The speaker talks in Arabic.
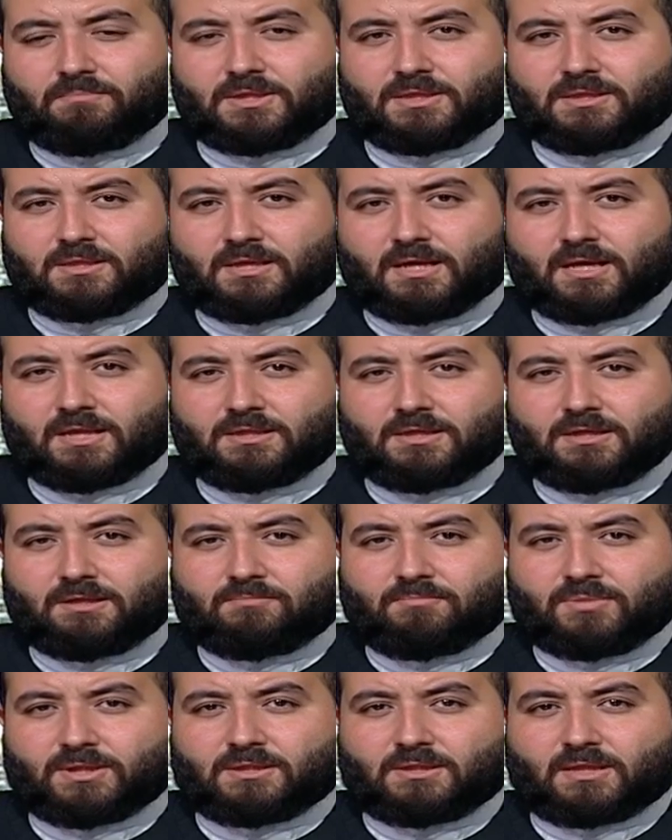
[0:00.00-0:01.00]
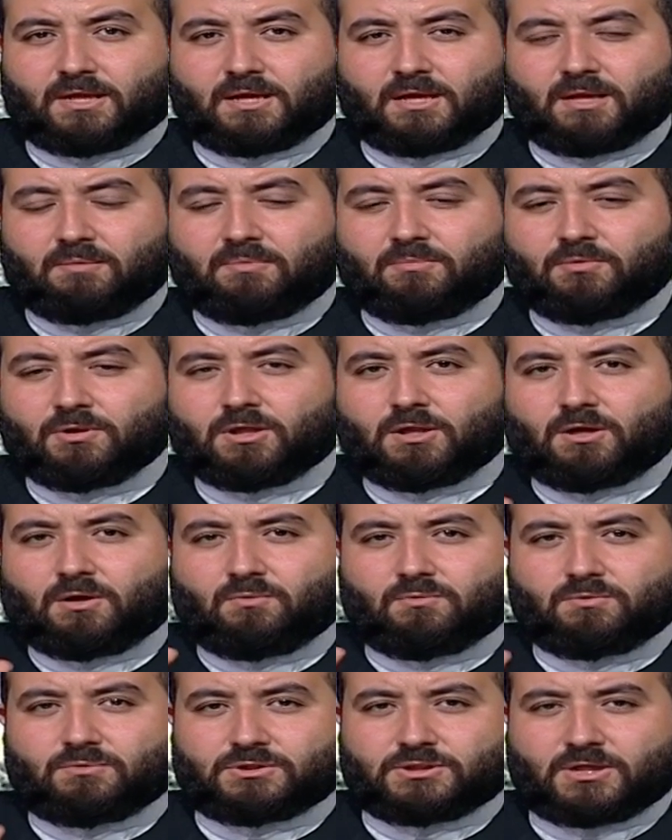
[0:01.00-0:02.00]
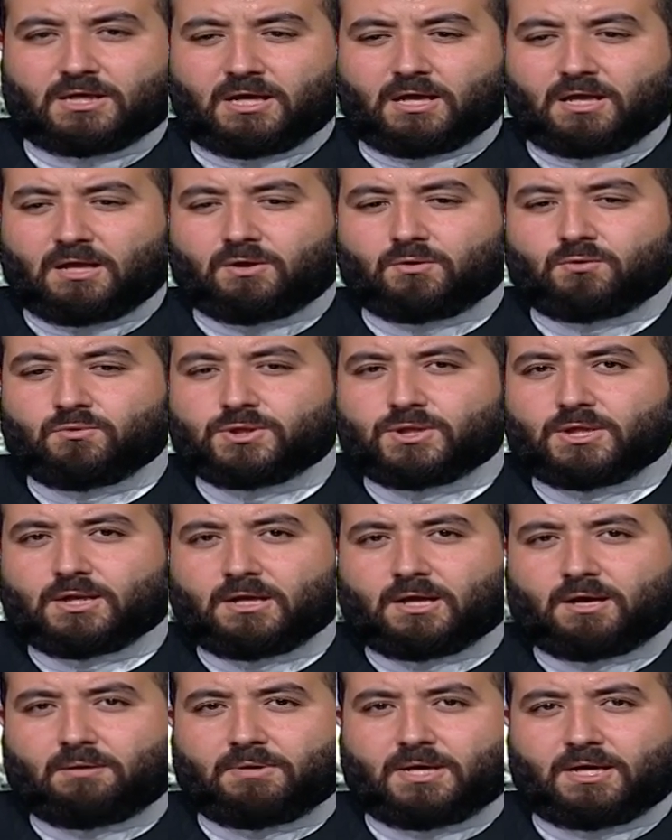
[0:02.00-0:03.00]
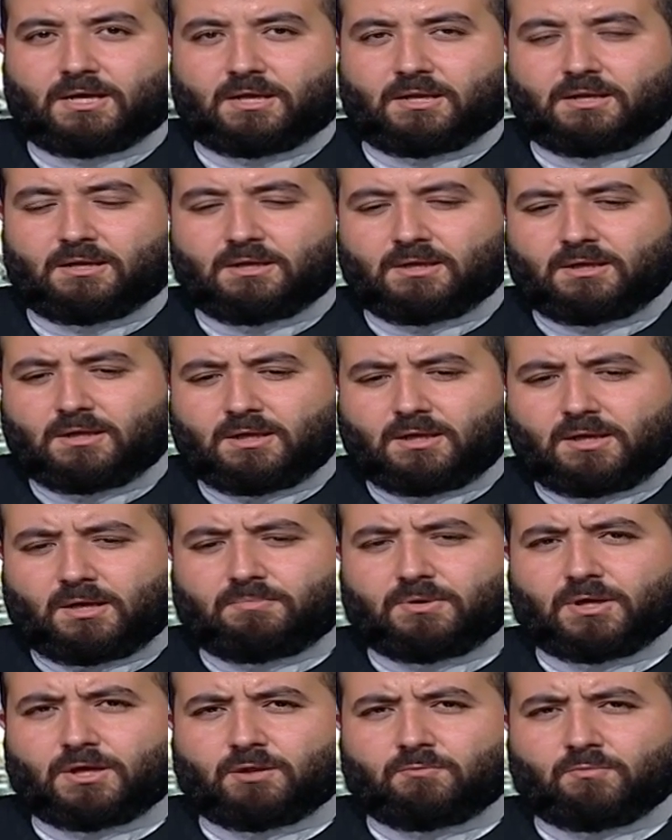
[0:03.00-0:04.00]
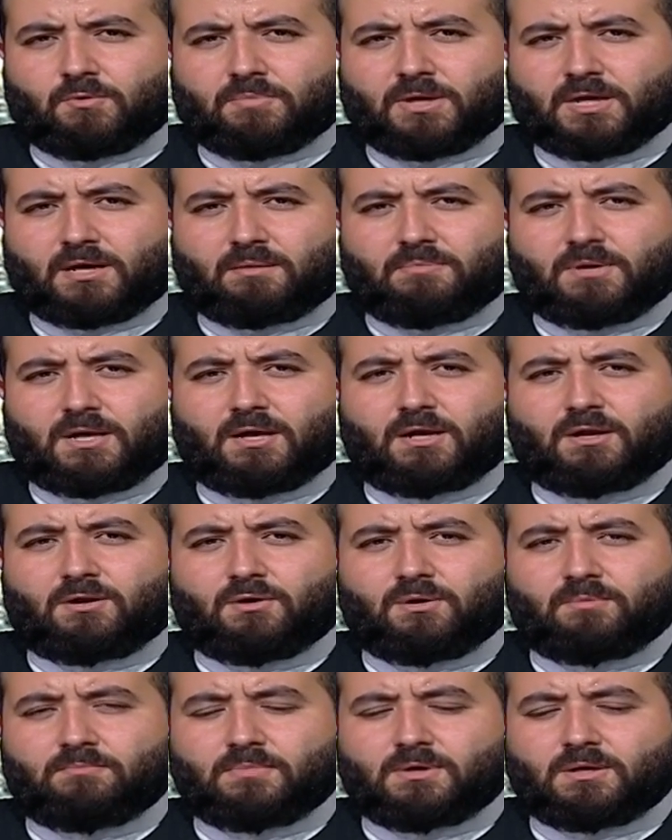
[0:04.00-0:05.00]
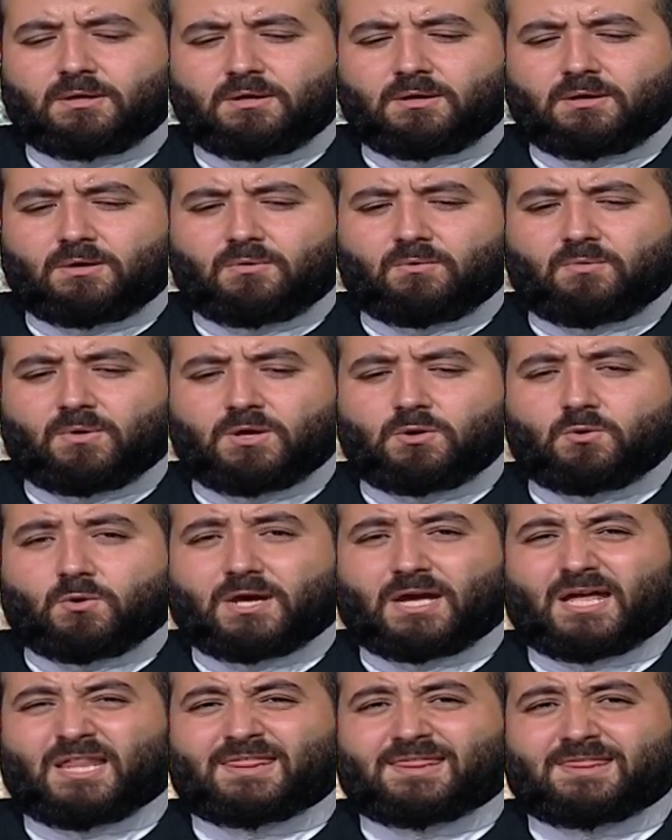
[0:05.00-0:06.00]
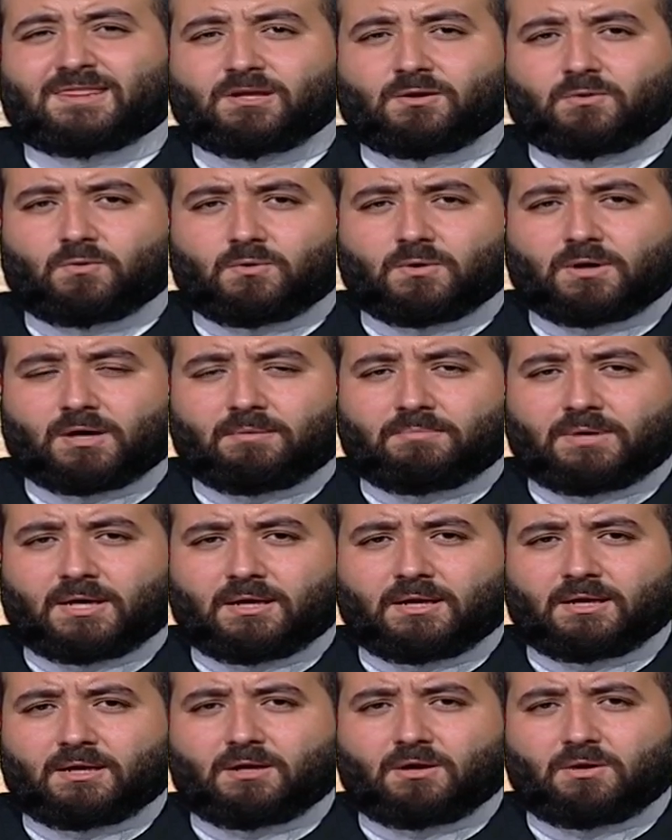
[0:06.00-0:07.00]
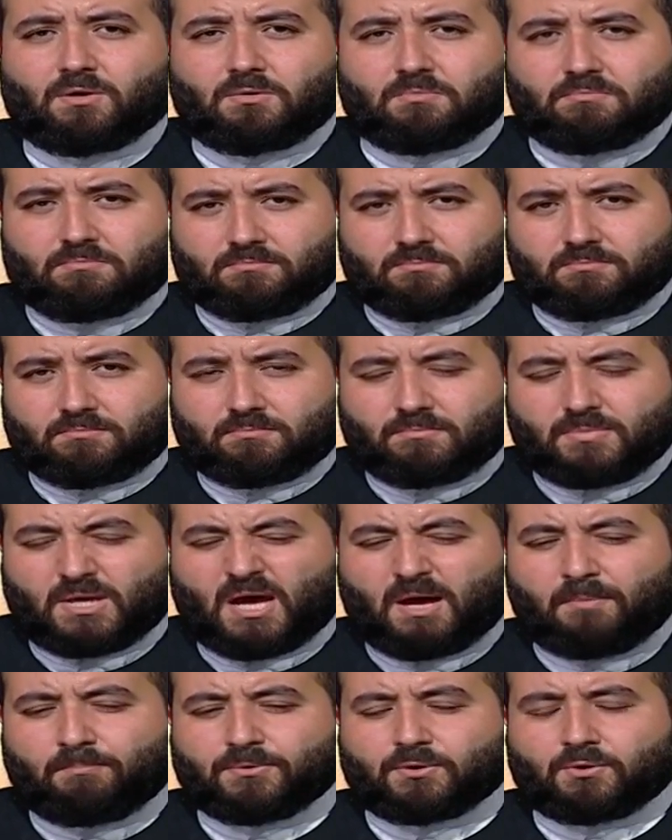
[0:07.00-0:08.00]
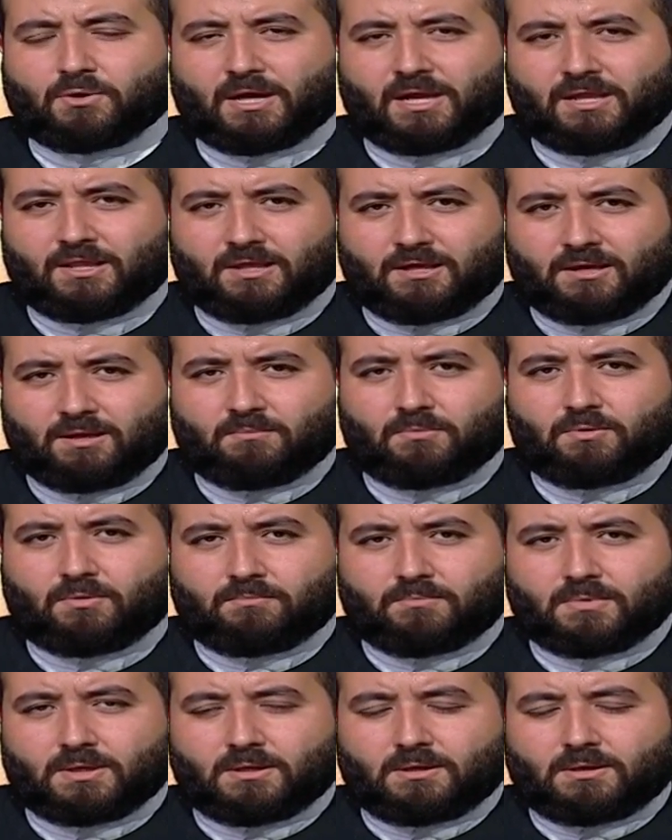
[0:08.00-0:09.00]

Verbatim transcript: بالتهديد بالترغيب بيطلعوا وجهاء رؤوس القبائل بيخطبوا بقبائلهم ويخذلوا قبائلهم بهبطوا عذائمهم